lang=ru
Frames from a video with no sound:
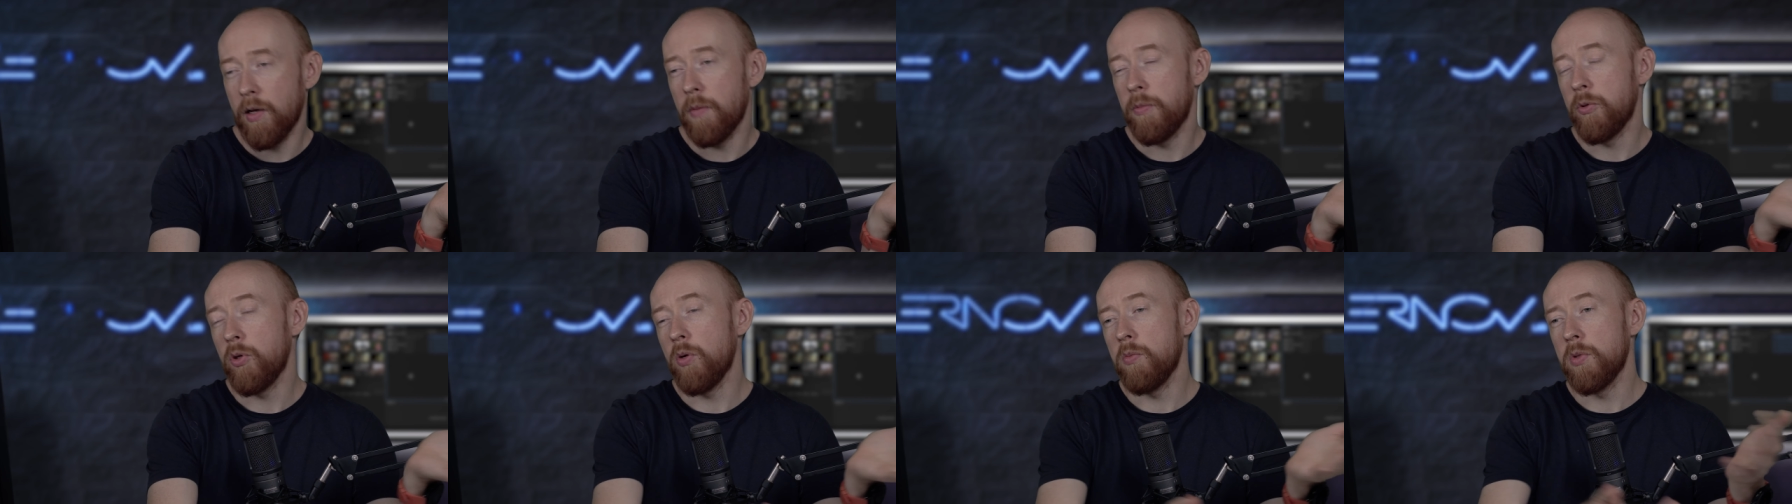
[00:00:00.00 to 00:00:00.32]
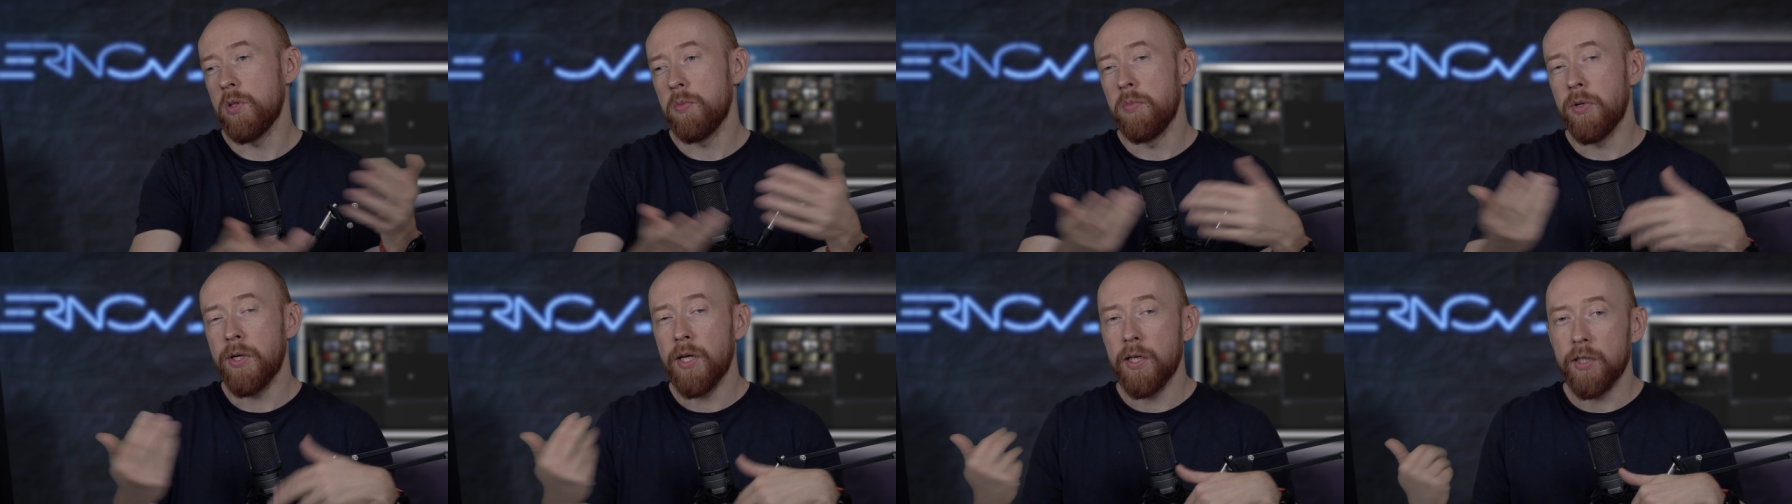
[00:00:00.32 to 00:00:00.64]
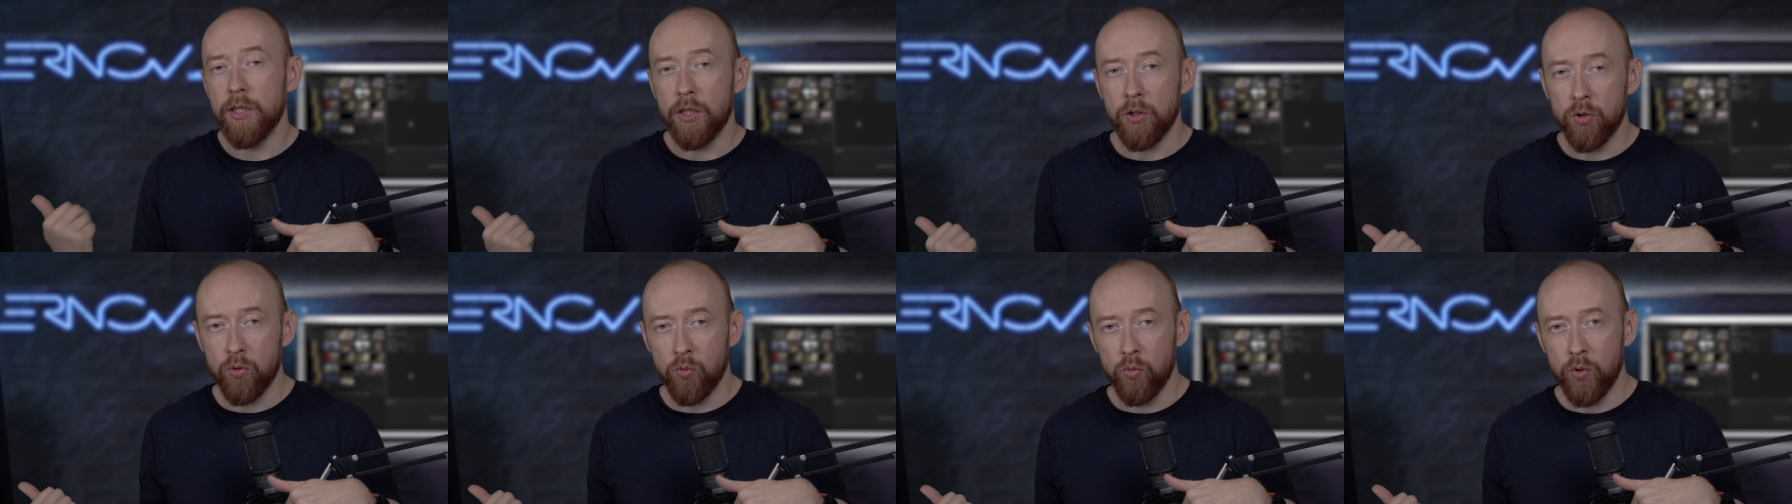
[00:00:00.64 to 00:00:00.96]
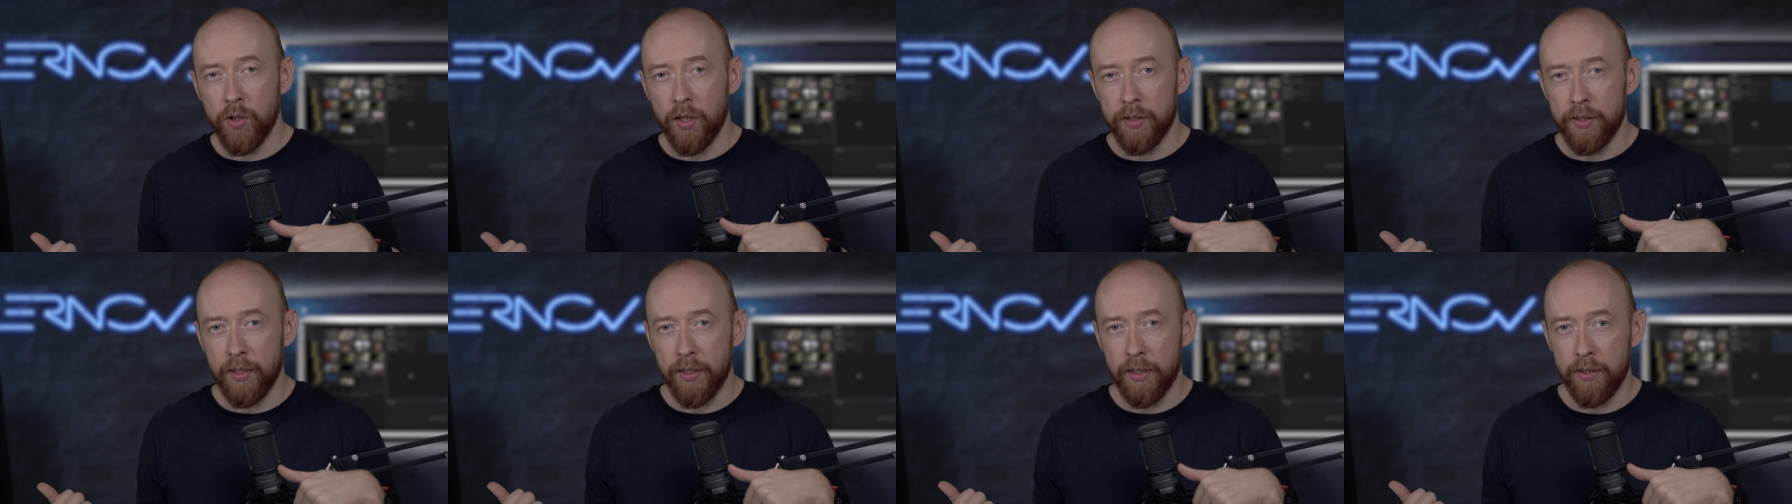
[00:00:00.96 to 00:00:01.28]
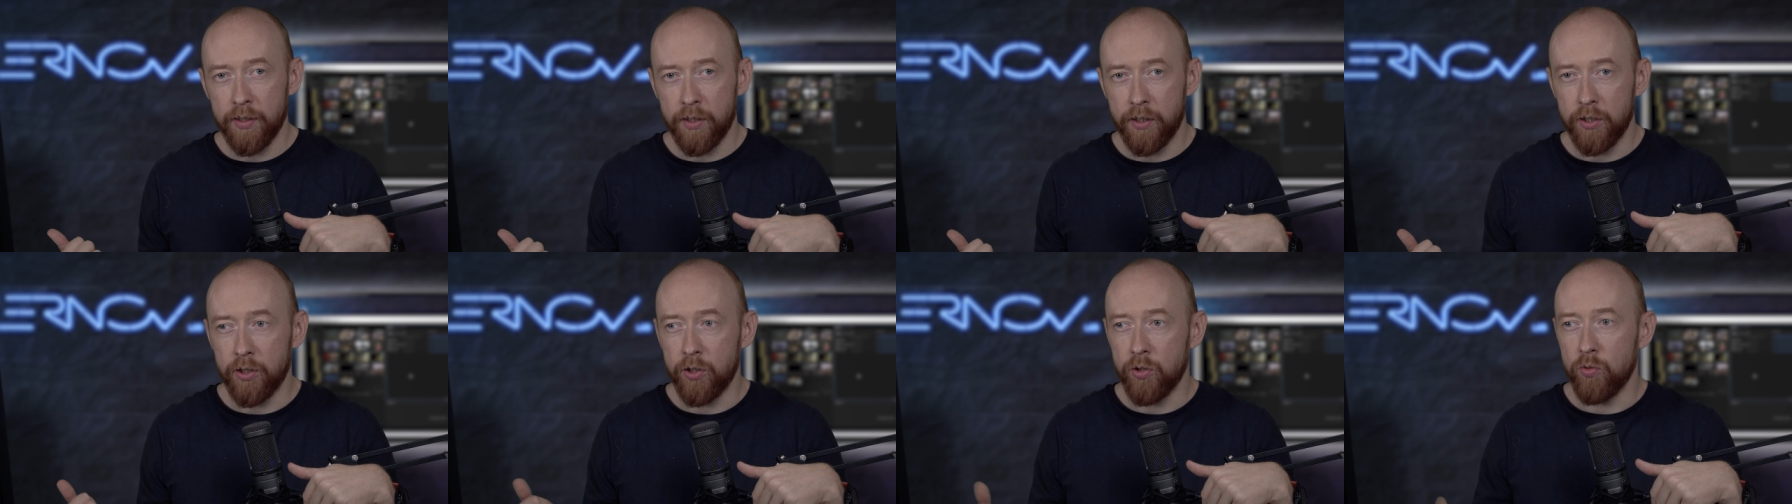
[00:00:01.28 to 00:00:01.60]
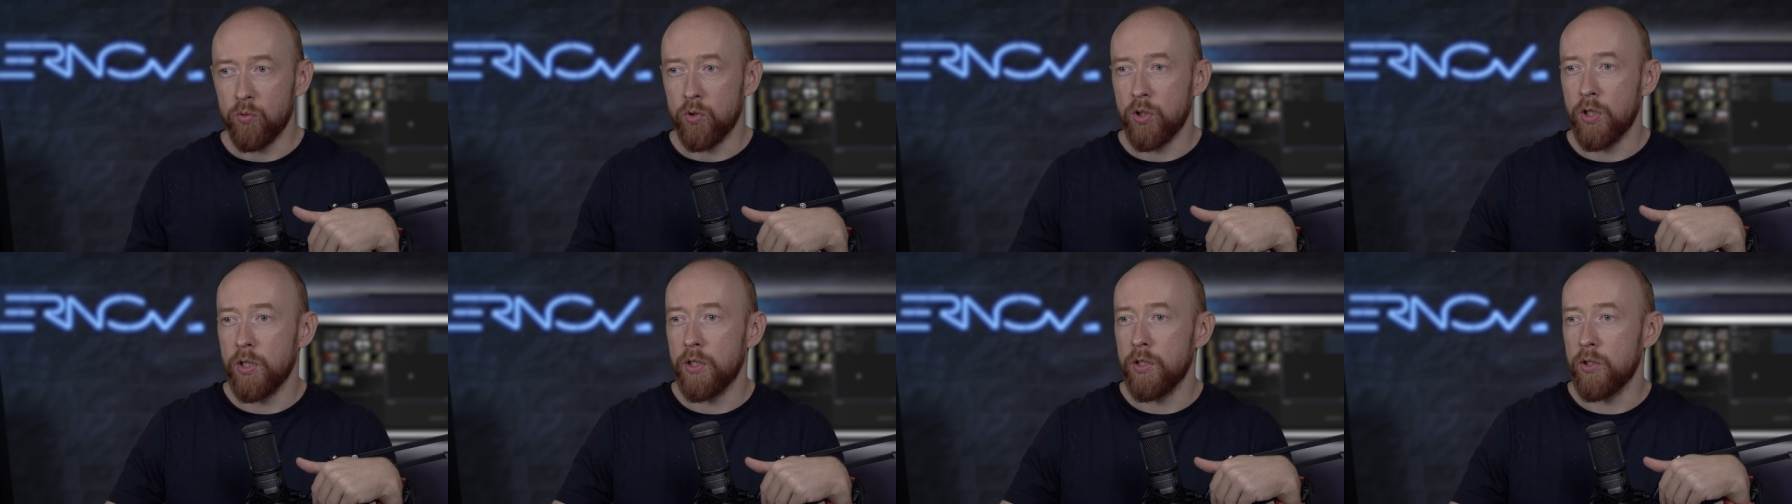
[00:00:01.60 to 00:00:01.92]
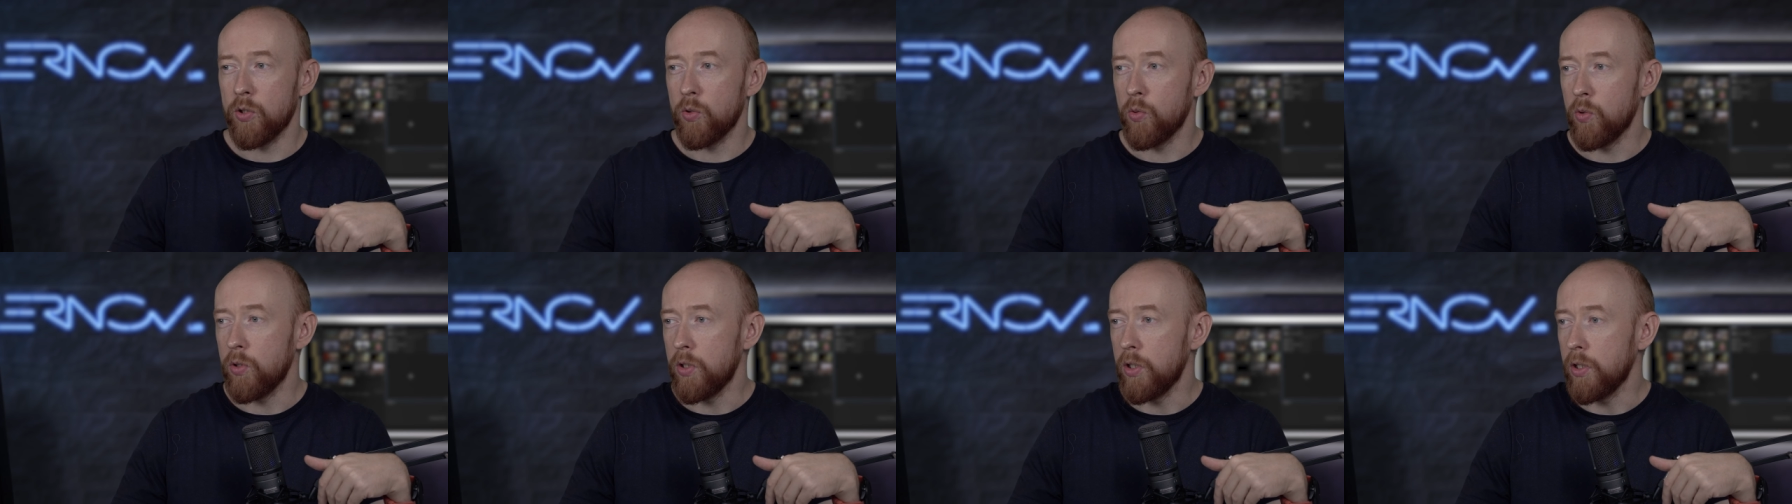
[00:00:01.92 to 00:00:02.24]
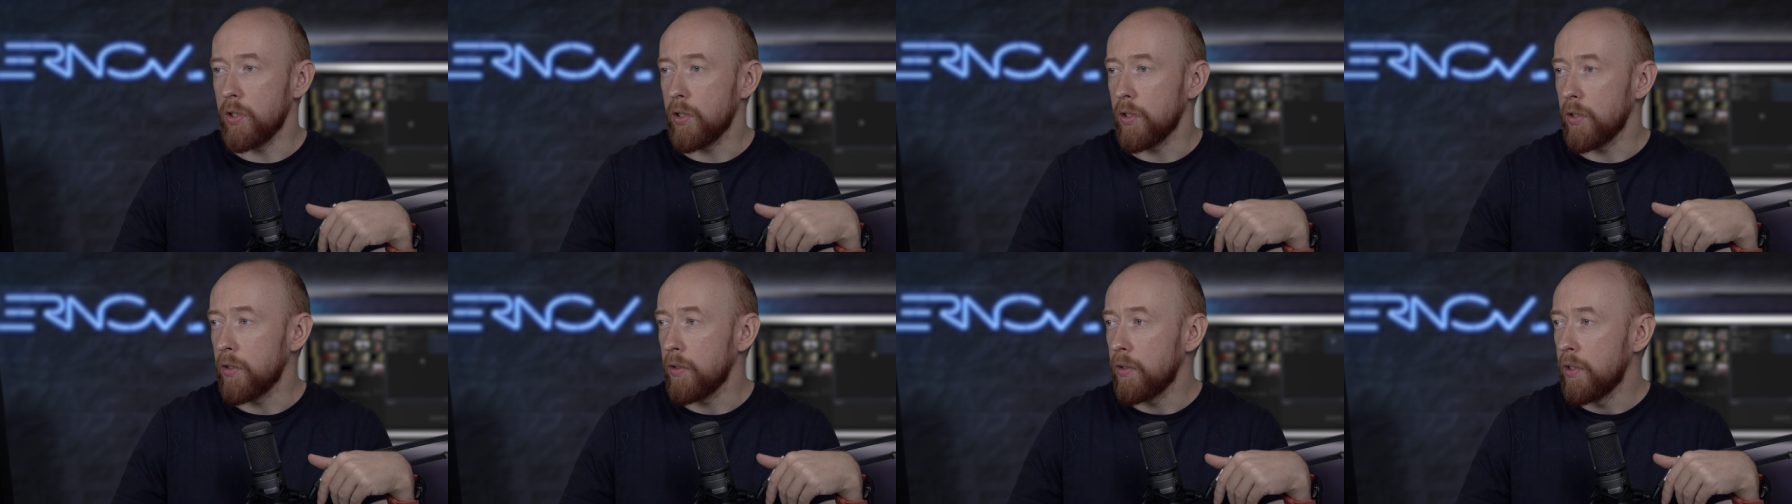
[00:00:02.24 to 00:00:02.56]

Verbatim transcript: а потом забирают оттуда отрендеренные уже исходники.